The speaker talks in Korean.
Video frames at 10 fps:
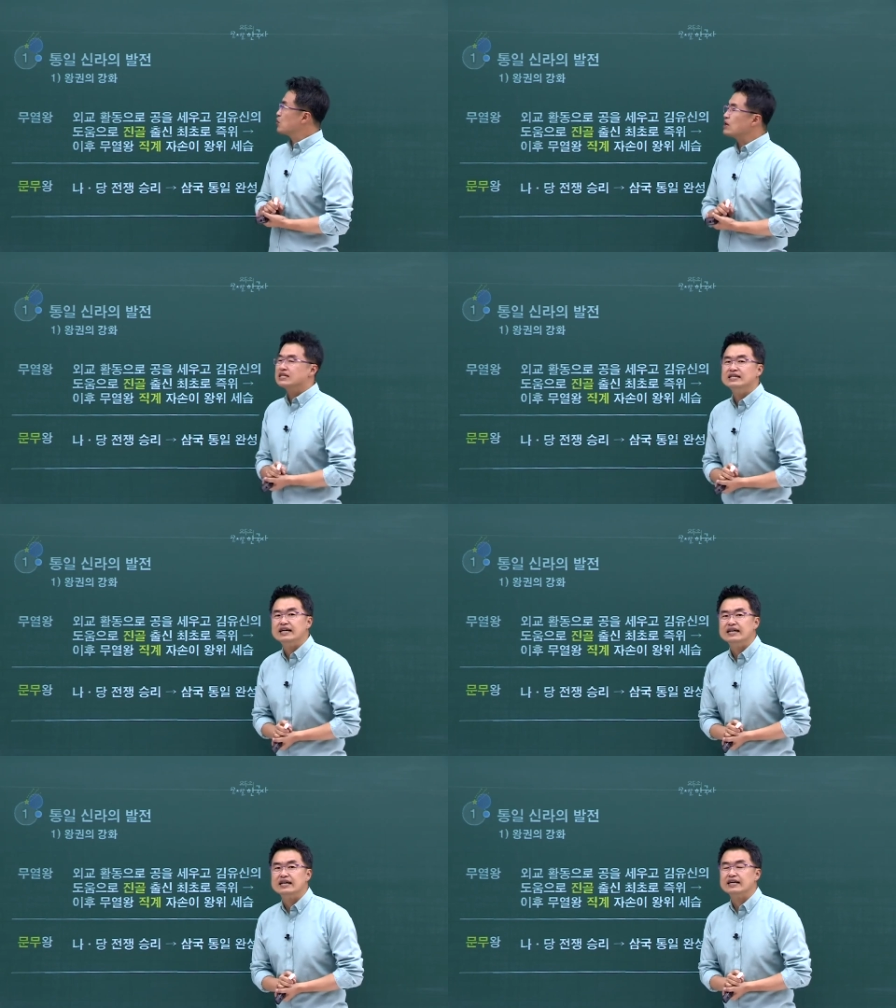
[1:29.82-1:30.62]
통일
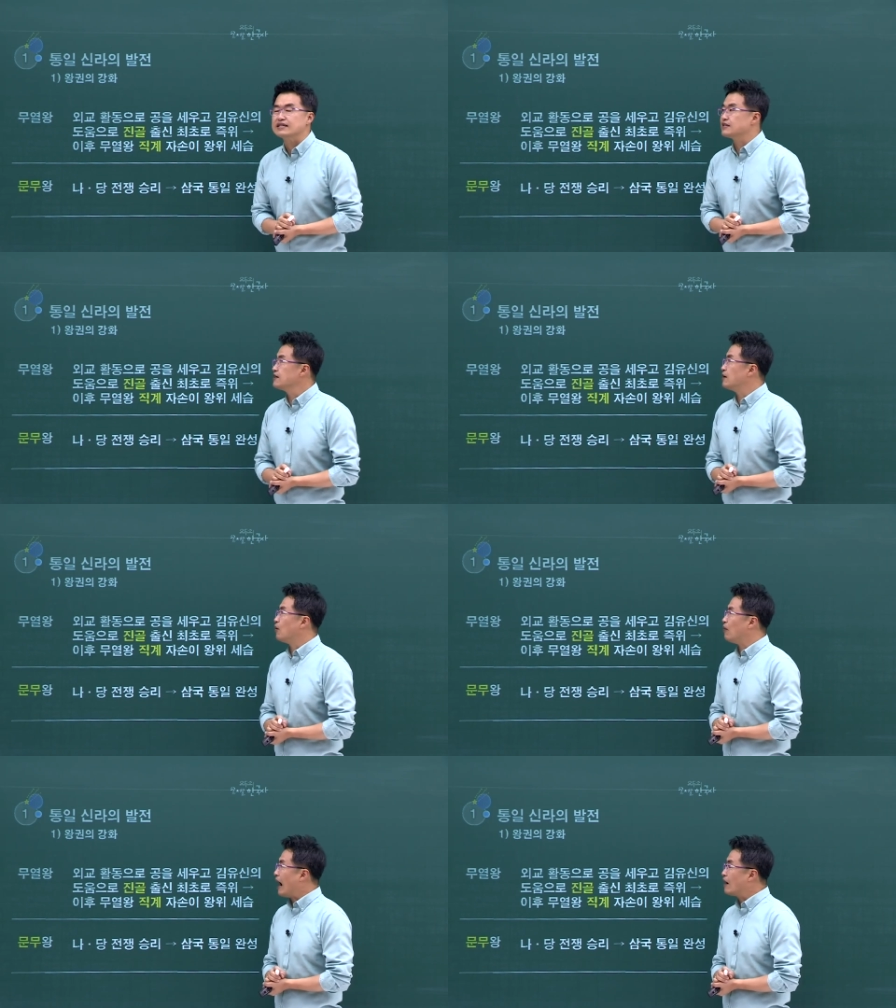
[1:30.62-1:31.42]

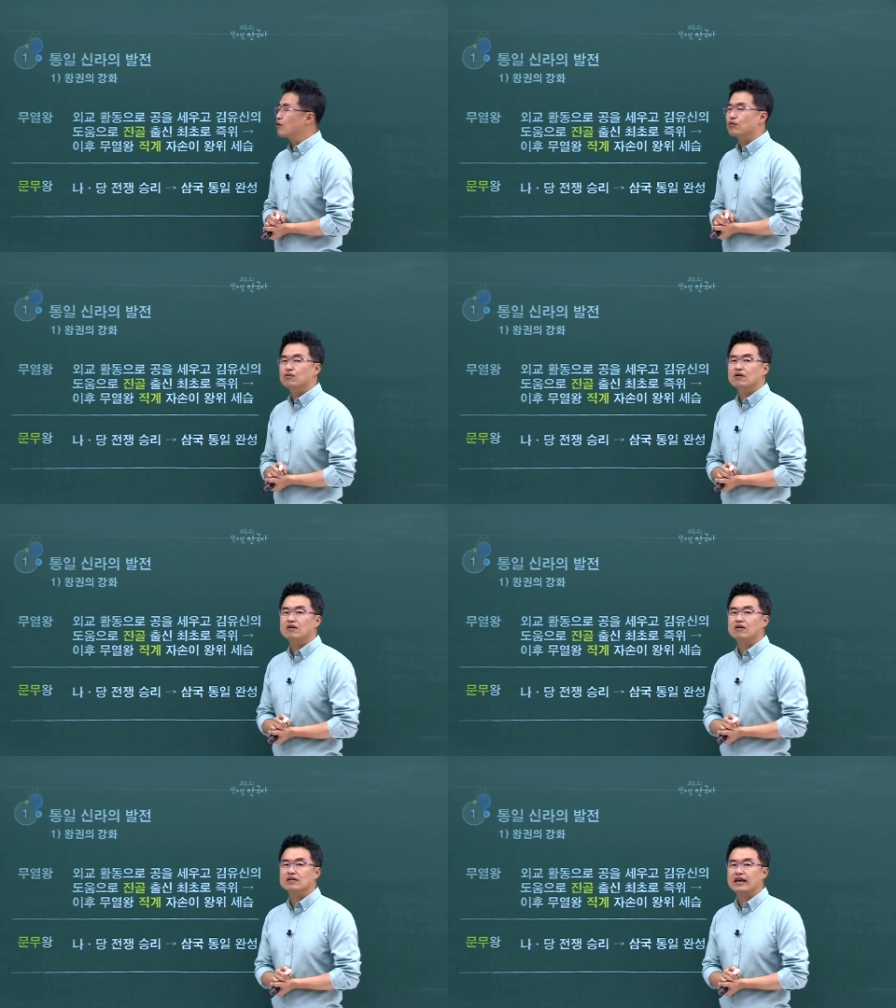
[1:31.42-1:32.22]
신라는요,
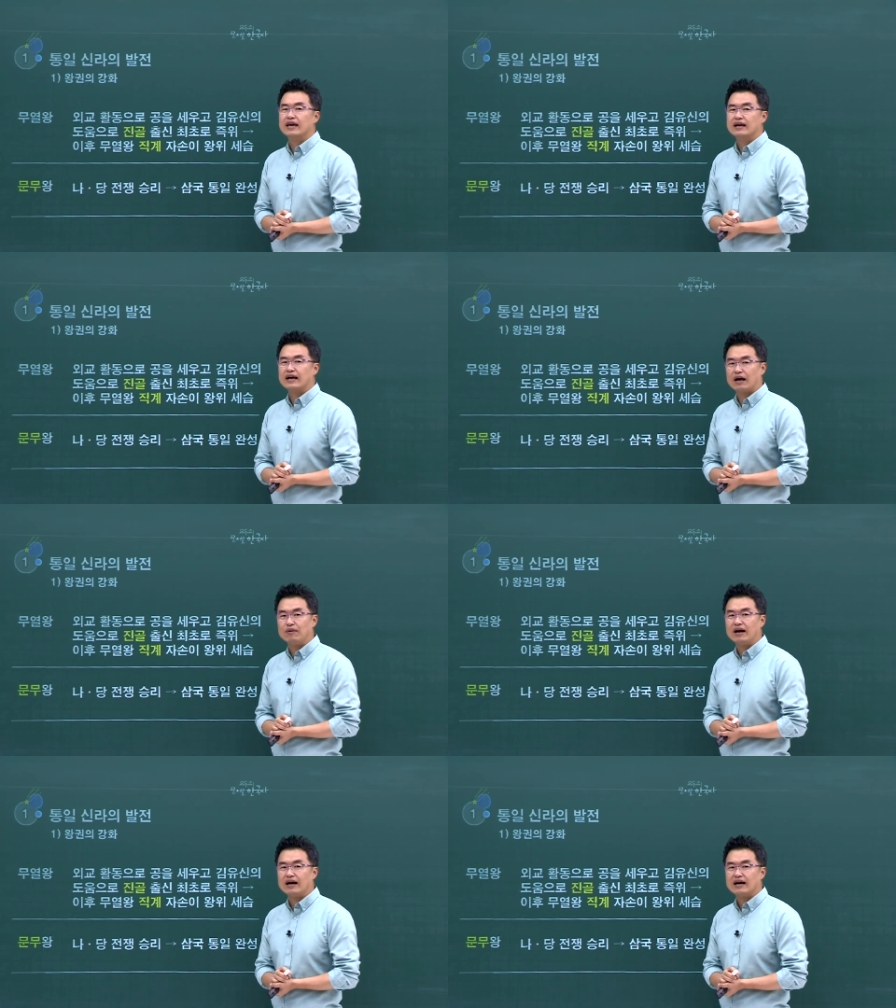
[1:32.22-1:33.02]
왕권의
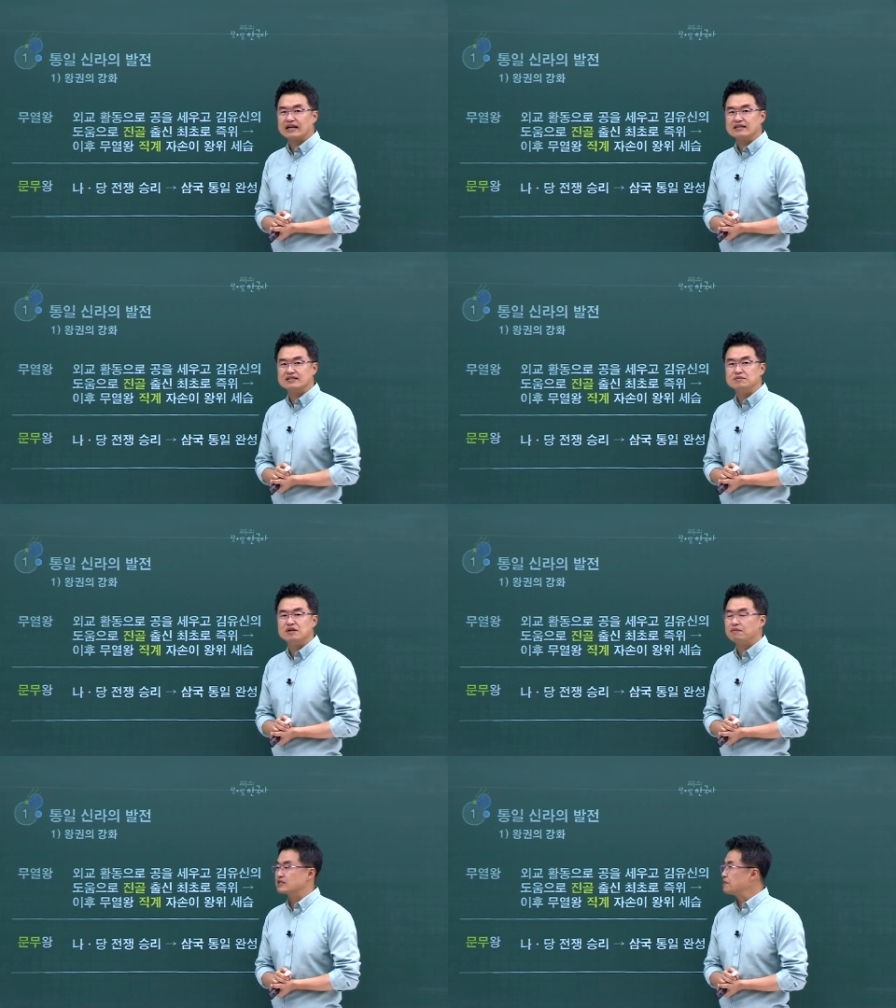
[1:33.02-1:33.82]
강화라는
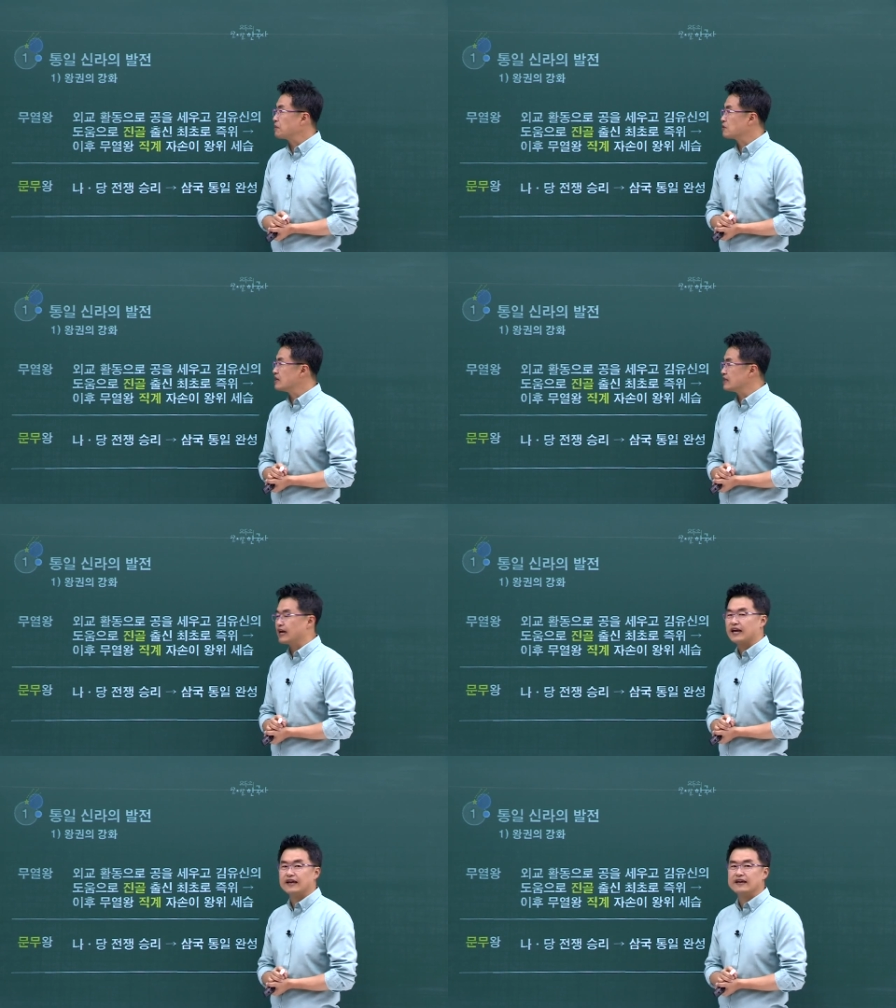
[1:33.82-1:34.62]
측면만 살펴볼
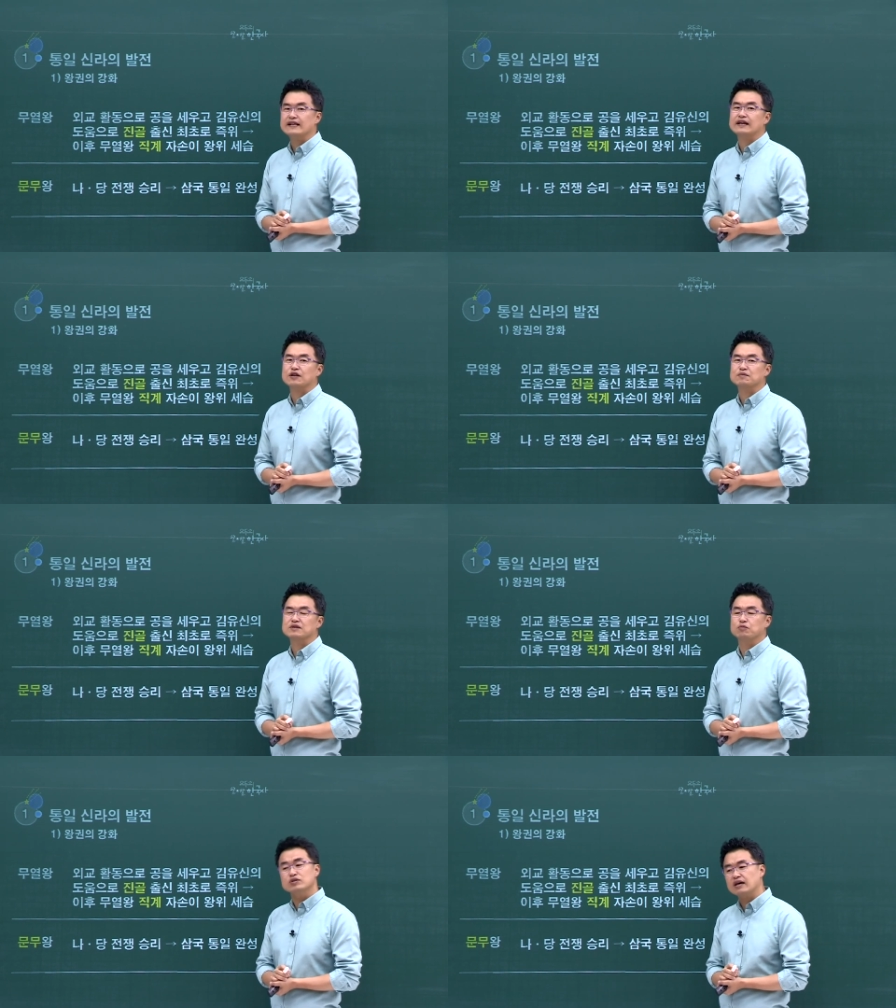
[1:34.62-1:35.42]
텐데, 일단
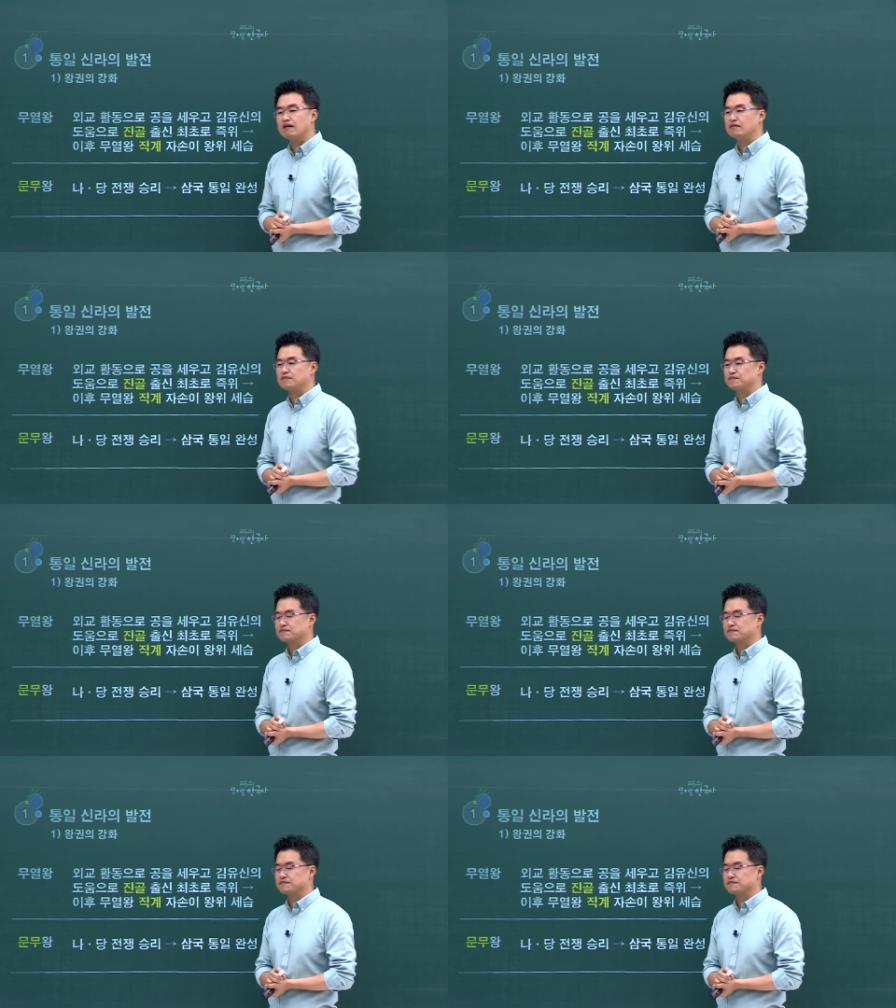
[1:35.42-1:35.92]
여러분들 보세요.